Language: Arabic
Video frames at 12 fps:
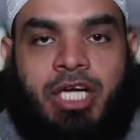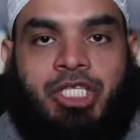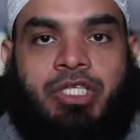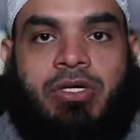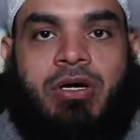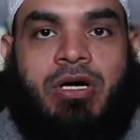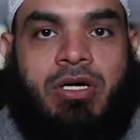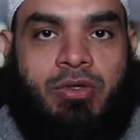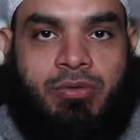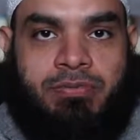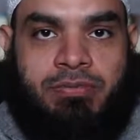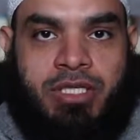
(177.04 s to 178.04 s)

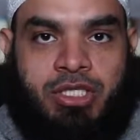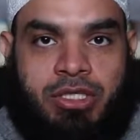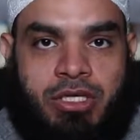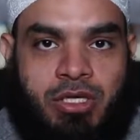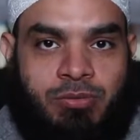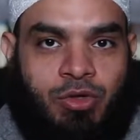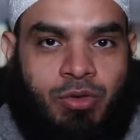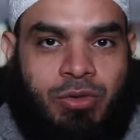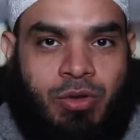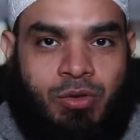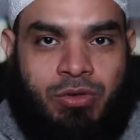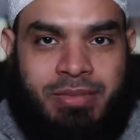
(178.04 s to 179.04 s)
اشقاهم اشقاهم اللي هو
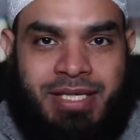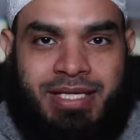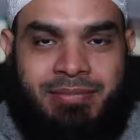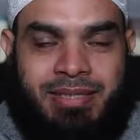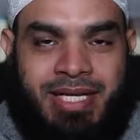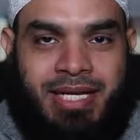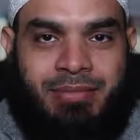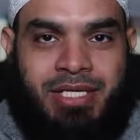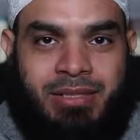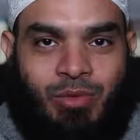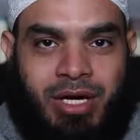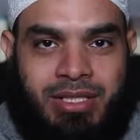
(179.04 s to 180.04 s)
عقبه ابن
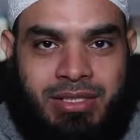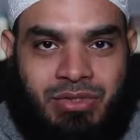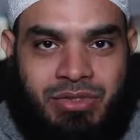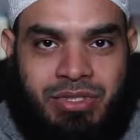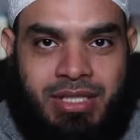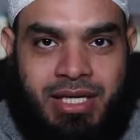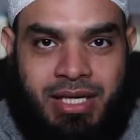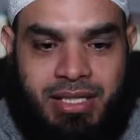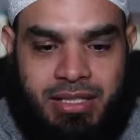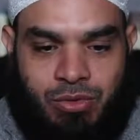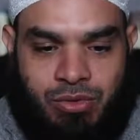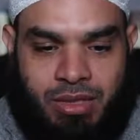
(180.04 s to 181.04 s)
ابي معيط
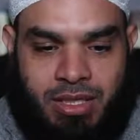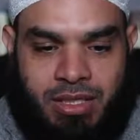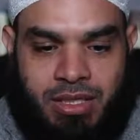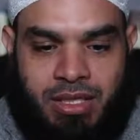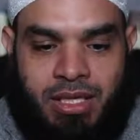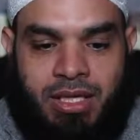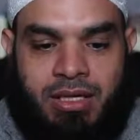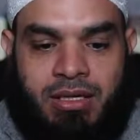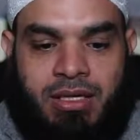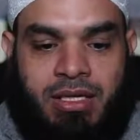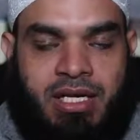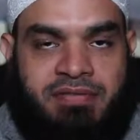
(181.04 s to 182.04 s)
لعنه الله
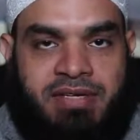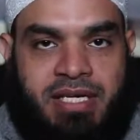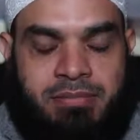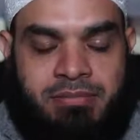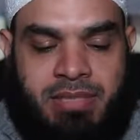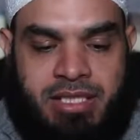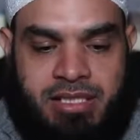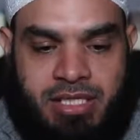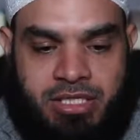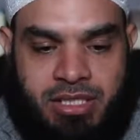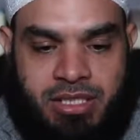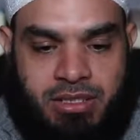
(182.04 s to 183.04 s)
قال فلما
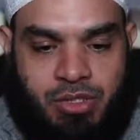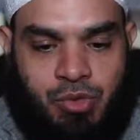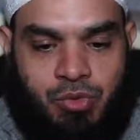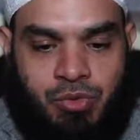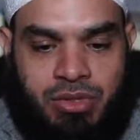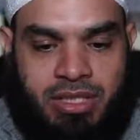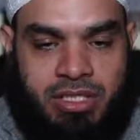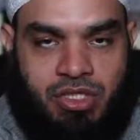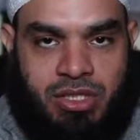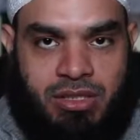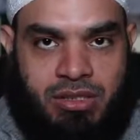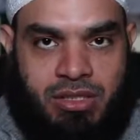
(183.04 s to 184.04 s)
سجد رسول الله صلى